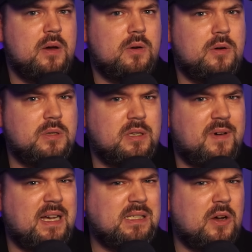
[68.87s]
Und ich
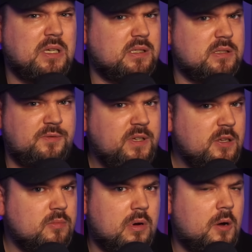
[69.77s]
weiß auch, dass das
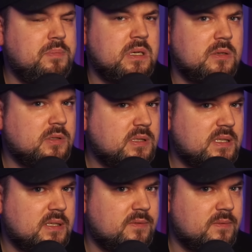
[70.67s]
viele überhaupt nicht
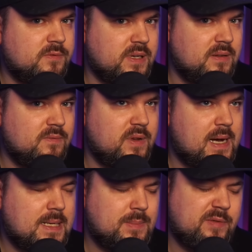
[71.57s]
lustig finden
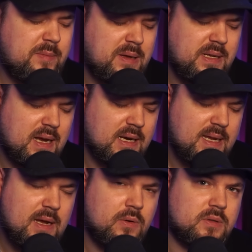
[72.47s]
werden. Aber wenn man die
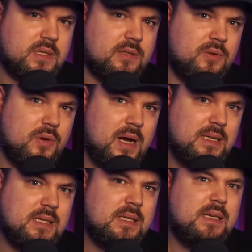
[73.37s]
Erklärung dann
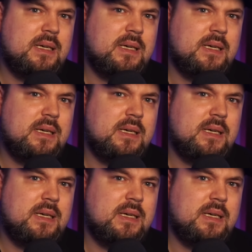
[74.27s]
hört,